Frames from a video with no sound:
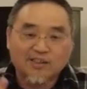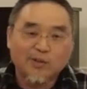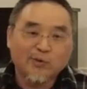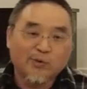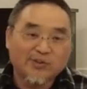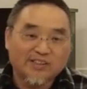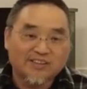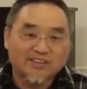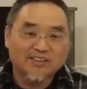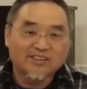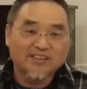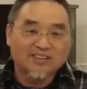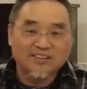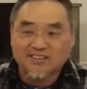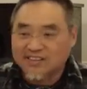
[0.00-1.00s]
的预言。
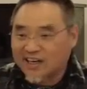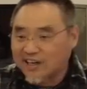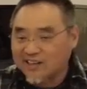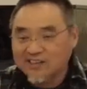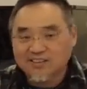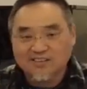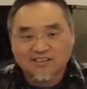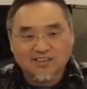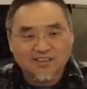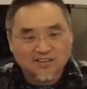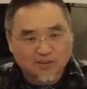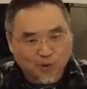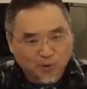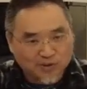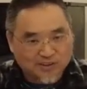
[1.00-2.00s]
哪个是真的
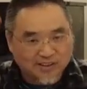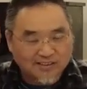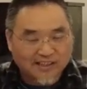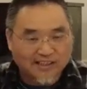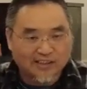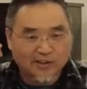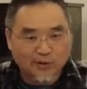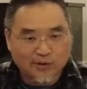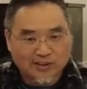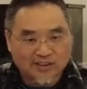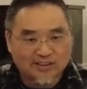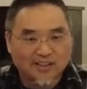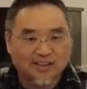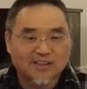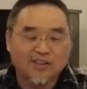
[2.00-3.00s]
从神来的异
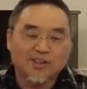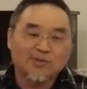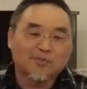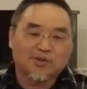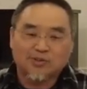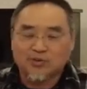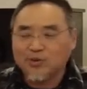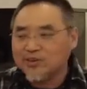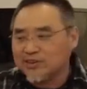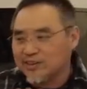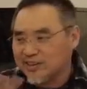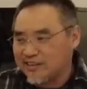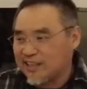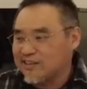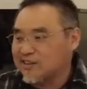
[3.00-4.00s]
象跟异梦，确实也
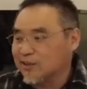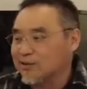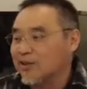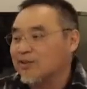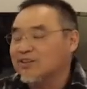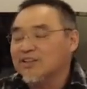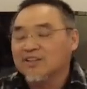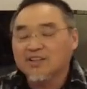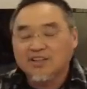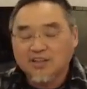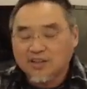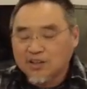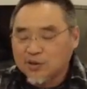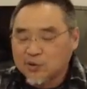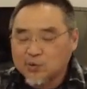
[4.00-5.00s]
很难找到。
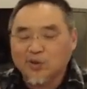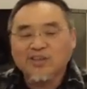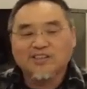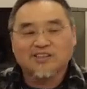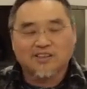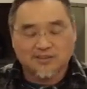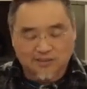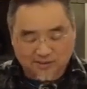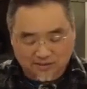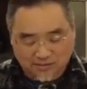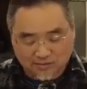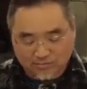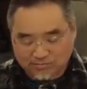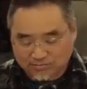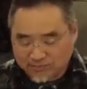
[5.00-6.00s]
所以呢，
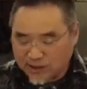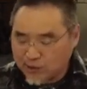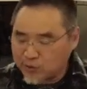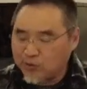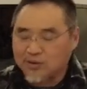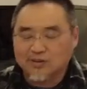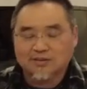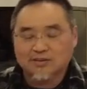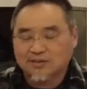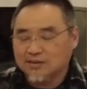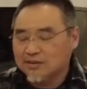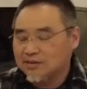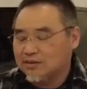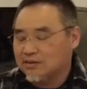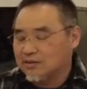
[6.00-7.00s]
没错，
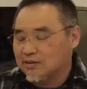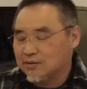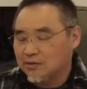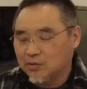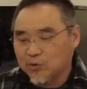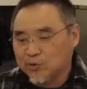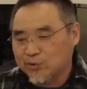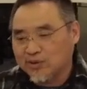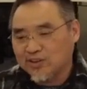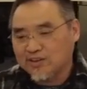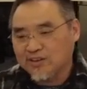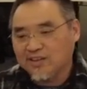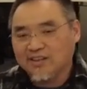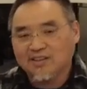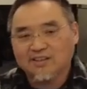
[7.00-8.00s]
我觉得
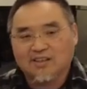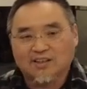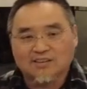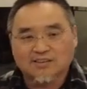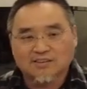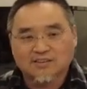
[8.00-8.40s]
今天呢，